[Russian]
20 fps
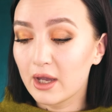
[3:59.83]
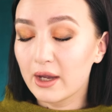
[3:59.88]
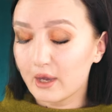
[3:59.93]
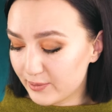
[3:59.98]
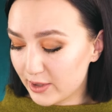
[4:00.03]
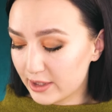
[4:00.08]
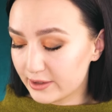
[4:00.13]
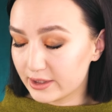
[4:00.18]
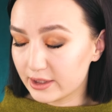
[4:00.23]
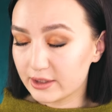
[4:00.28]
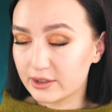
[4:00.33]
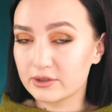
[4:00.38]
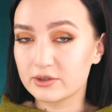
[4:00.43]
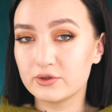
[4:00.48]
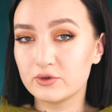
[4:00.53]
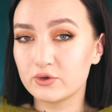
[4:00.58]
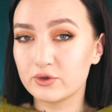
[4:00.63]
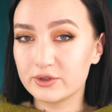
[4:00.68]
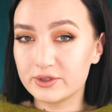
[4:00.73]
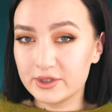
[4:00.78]
Опять-таки, с
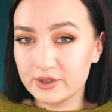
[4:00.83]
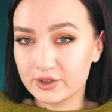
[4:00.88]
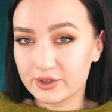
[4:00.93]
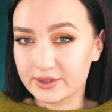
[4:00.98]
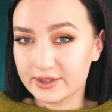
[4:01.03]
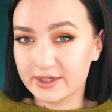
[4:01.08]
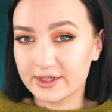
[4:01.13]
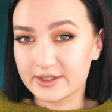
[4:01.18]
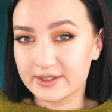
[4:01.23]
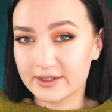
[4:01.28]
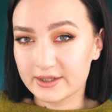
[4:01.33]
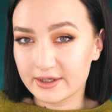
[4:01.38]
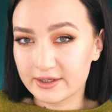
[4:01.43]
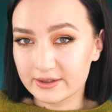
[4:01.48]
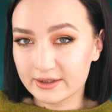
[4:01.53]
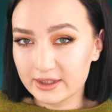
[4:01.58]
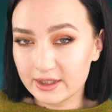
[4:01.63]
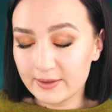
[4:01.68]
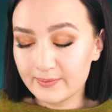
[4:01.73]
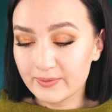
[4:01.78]
юридической
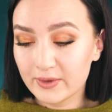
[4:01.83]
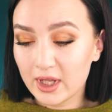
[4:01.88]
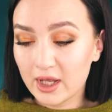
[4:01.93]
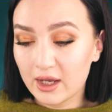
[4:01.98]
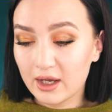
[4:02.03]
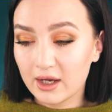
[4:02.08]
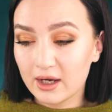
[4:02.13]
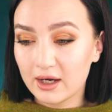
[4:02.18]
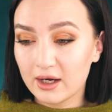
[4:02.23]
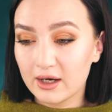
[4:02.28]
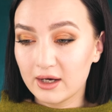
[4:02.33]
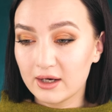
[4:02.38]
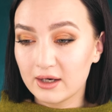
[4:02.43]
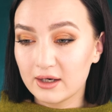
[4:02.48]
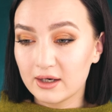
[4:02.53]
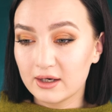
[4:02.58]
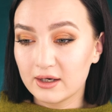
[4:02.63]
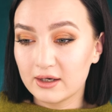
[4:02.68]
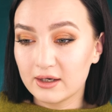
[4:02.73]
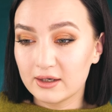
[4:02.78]
стороны
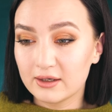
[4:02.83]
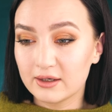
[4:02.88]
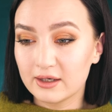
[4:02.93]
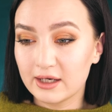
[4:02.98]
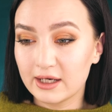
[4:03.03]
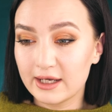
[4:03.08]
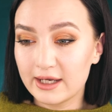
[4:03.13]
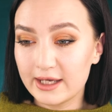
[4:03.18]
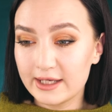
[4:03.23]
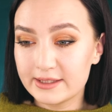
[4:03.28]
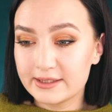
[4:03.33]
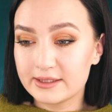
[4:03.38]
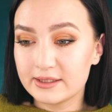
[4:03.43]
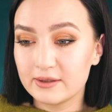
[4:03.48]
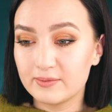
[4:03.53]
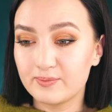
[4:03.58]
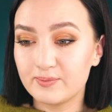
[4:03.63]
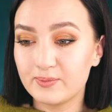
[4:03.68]
а, эти